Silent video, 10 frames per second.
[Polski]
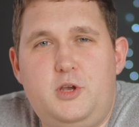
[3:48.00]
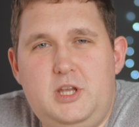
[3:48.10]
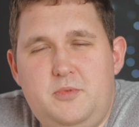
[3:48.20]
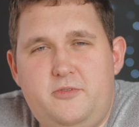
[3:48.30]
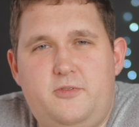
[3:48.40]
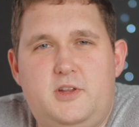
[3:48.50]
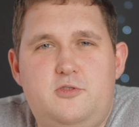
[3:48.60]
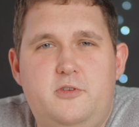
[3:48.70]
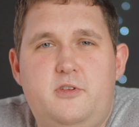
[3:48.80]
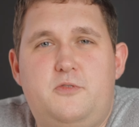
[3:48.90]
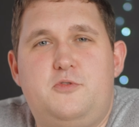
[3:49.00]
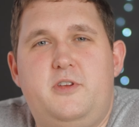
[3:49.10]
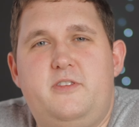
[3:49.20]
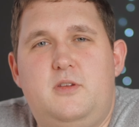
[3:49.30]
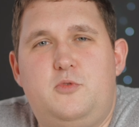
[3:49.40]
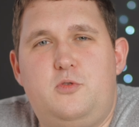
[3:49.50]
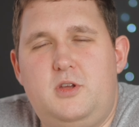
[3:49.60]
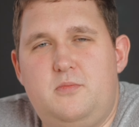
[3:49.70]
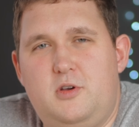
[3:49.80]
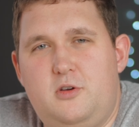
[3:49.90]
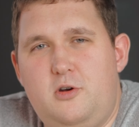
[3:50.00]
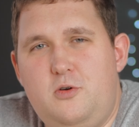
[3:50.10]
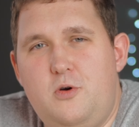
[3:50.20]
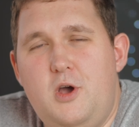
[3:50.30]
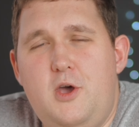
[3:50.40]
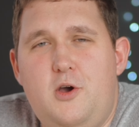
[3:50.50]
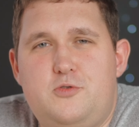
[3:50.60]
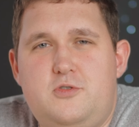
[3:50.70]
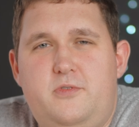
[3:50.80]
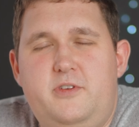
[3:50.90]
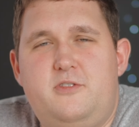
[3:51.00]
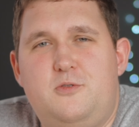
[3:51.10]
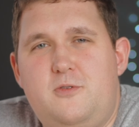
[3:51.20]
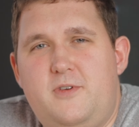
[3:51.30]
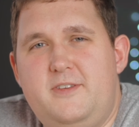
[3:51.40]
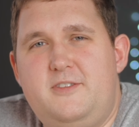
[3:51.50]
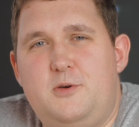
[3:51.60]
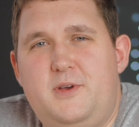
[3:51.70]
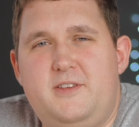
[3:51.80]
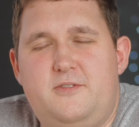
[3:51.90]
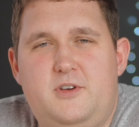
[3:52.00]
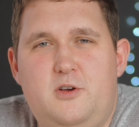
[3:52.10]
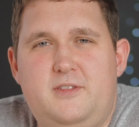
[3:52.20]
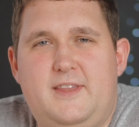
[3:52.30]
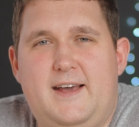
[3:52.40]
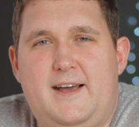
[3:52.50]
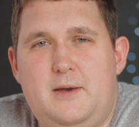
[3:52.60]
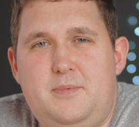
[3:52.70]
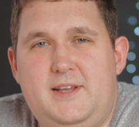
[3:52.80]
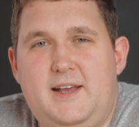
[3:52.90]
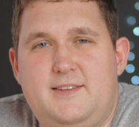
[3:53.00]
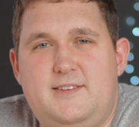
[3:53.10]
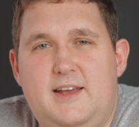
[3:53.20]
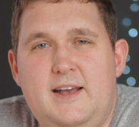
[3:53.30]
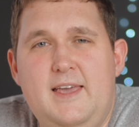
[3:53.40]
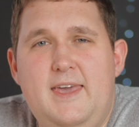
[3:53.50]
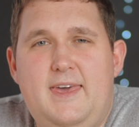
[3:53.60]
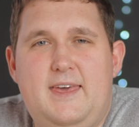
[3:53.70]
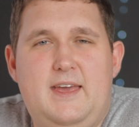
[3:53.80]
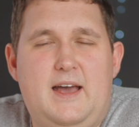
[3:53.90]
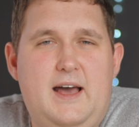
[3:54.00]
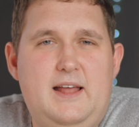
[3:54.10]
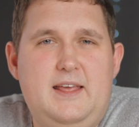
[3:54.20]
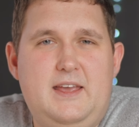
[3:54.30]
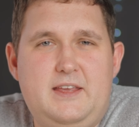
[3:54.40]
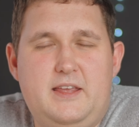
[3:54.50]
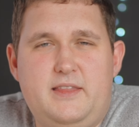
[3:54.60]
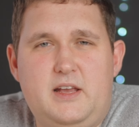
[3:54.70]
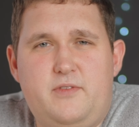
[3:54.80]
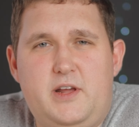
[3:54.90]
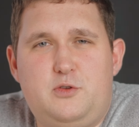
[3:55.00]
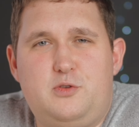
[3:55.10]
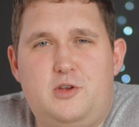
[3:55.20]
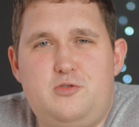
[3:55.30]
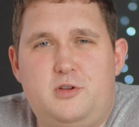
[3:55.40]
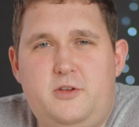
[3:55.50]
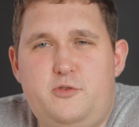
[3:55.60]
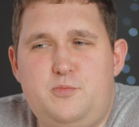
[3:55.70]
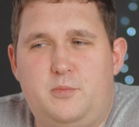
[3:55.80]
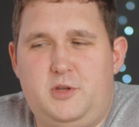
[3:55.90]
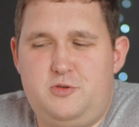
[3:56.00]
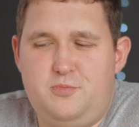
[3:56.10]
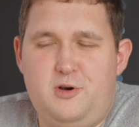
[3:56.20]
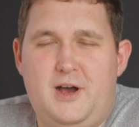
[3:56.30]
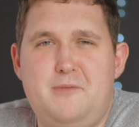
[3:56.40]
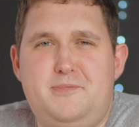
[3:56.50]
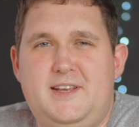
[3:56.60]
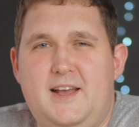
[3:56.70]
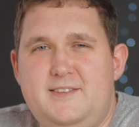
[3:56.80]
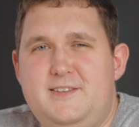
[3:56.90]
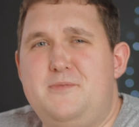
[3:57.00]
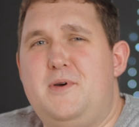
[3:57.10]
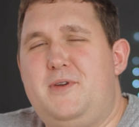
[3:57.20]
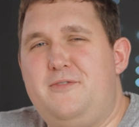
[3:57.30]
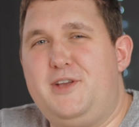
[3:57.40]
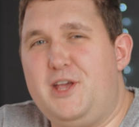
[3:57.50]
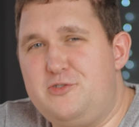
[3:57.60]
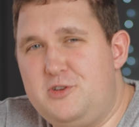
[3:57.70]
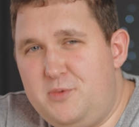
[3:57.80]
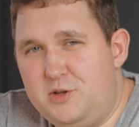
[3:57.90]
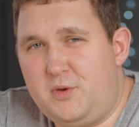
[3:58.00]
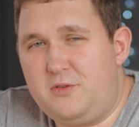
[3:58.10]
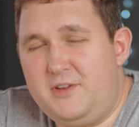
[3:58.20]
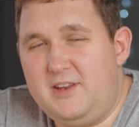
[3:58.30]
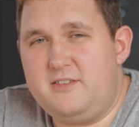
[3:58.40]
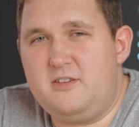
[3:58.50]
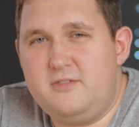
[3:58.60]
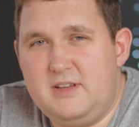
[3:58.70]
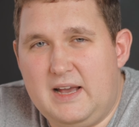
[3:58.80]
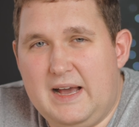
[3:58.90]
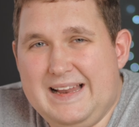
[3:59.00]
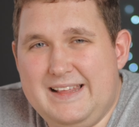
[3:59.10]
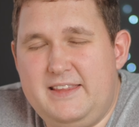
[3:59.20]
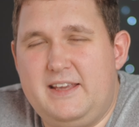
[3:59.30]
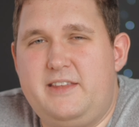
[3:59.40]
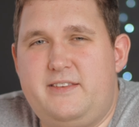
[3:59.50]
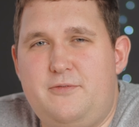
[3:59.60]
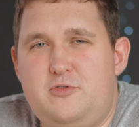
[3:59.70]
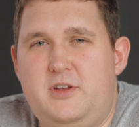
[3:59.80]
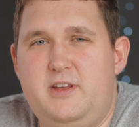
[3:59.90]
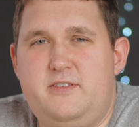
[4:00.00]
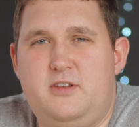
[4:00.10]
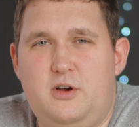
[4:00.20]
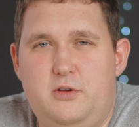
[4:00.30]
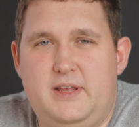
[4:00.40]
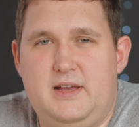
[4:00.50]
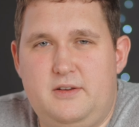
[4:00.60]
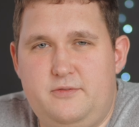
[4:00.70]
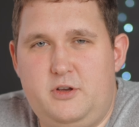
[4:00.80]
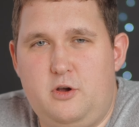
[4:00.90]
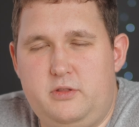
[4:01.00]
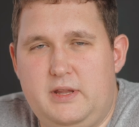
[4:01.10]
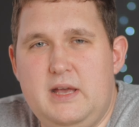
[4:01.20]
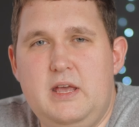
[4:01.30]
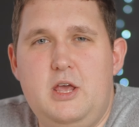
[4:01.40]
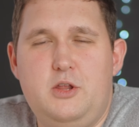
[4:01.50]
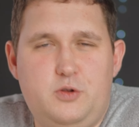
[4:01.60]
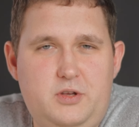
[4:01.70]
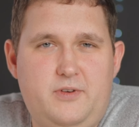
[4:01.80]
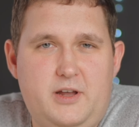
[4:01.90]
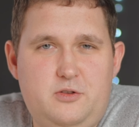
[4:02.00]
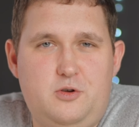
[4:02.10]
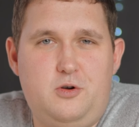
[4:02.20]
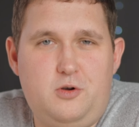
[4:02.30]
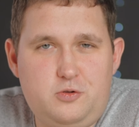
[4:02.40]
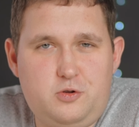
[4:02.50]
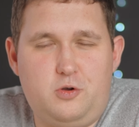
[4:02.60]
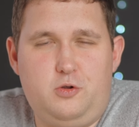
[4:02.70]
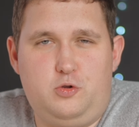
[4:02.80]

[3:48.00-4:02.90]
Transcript: No i niby w 2022 roku oczywistą kwestią jest wygodna aplikacja, e, ale jednak warto też o tym wspomnieć, bo aplikację ma prawie każdy podmiot finansowy, ale nie zawsze jest ona wygodna, no i warto to